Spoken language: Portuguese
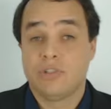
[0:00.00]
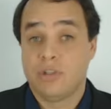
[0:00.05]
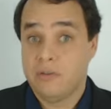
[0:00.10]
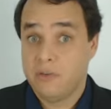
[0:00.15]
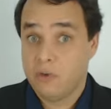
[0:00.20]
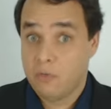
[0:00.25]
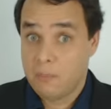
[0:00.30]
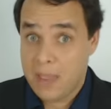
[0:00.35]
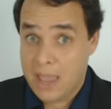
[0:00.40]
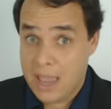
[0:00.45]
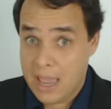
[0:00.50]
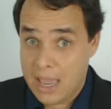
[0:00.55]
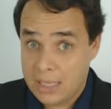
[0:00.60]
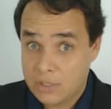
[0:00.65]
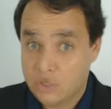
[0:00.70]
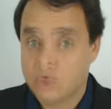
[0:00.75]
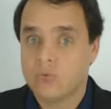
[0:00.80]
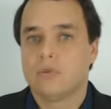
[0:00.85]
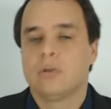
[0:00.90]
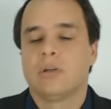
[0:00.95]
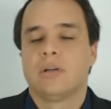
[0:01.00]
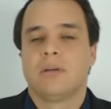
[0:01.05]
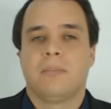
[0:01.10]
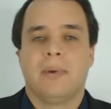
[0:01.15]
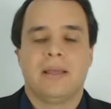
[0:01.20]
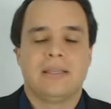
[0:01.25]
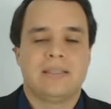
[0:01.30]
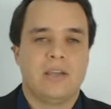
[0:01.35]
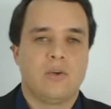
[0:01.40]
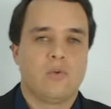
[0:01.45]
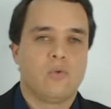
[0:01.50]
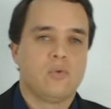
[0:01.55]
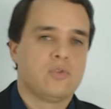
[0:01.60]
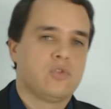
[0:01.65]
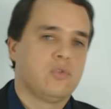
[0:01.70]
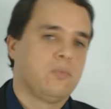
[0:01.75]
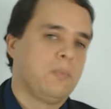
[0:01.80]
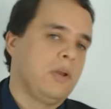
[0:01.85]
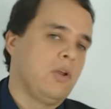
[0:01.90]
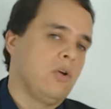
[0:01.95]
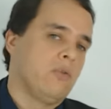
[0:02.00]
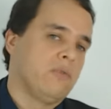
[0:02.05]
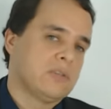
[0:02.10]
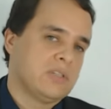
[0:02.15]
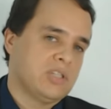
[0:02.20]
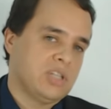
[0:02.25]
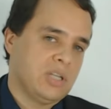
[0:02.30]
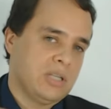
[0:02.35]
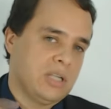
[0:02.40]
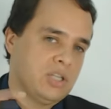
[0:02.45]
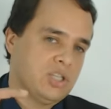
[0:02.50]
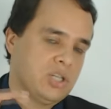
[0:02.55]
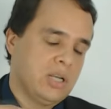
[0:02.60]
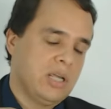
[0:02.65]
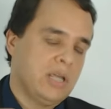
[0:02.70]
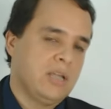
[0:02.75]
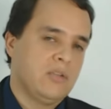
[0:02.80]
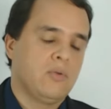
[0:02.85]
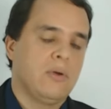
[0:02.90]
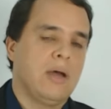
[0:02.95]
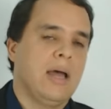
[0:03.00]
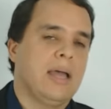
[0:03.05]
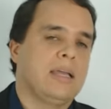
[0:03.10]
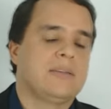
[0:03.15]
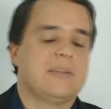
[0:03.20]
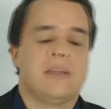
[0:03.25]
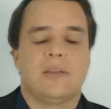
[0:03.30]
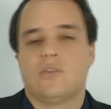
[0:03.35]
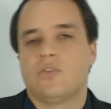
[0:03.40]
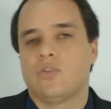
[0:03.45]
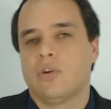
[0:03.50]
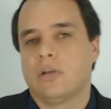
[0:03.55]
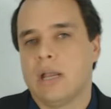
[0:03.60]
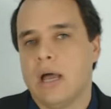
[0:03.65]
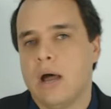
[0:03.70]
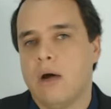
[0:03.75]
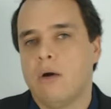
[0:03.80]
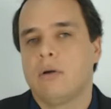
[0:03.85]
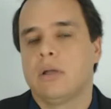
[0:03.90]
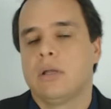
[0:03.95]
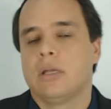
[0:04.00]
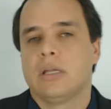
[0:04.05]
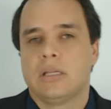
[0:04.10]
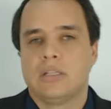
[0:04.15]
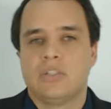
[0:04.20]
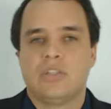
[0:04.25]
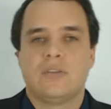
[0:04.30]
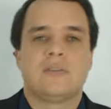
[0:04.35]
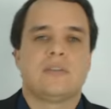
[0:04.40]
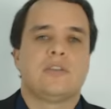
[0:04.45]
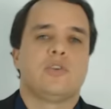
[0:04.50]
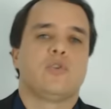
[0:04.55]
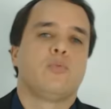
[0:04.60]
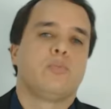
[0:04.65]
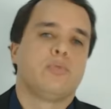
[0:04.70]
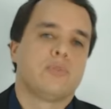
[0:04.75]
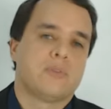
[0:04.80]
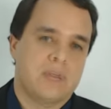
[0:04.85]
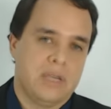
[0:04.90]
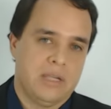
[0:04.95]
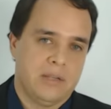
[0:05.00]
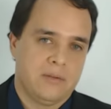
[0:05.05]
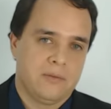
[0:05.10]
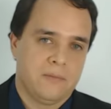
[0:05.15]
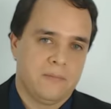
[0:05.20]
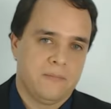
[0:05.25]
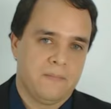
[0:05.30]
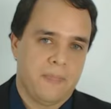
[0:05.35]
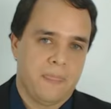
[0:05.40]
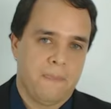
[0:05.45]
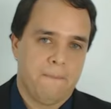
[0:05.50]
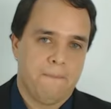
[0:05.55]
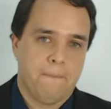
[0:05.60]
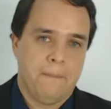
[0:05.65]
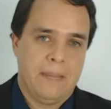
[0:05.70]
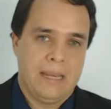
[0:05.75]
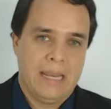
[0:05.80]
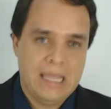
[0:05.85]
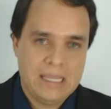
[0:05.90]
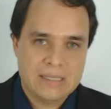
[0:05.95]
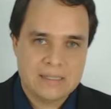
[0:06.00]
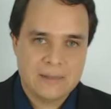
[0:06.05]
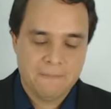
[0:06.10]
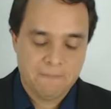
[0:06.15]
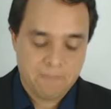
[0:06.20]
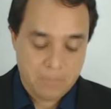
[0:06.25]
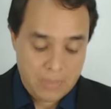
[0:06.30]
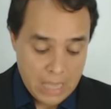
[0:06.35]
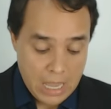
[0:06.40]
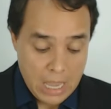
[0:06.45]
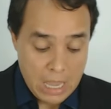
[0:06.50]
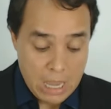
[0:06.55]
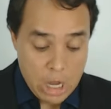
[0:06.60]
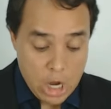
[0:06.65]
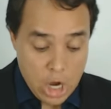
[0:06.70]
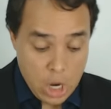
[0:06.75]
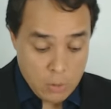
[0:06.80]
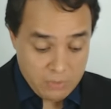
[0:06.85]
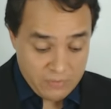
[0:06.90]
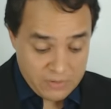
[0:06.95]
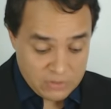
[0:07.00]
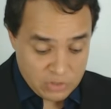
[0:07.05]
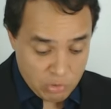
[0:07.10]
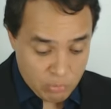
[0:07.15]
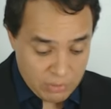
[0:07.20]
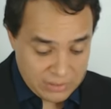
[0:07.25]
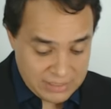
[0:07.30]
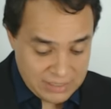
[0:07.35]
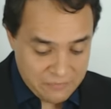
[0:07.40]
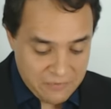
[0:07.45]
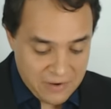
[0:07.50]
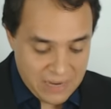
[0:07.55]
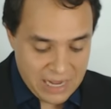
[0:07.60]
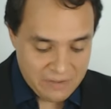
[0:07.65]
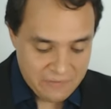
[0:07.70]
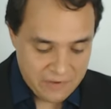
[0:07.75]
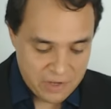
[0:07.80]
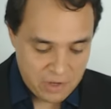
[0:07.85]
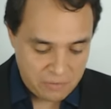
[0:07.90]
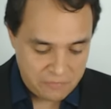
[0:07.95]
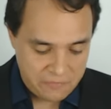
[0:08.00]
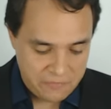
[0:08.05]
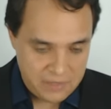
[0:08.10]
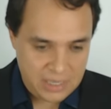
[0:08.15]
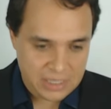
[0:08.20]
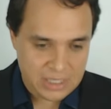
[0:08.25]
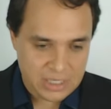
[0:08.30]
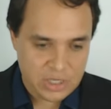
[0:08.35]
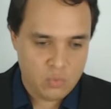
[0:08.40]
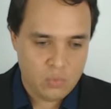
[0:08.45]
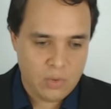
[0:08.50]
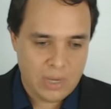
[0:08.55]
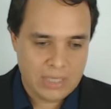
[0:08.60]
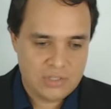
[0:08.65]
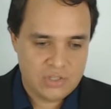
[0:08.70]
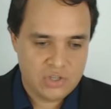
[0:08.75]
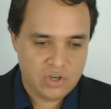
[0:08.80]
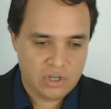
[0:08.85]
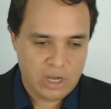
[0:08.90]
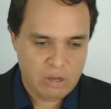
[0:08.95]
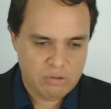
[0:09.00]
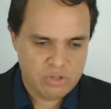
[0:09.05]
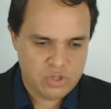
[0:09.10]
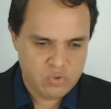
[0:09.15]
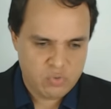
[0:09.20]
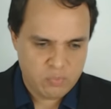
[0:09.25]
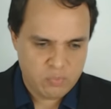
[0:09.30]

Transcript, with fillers: de nível médio, mas tem curso superior, você já tem direito a esse adicional de 5%. Beleza? Ó, professor, enquanto você falava, eu vi aqui um adicional de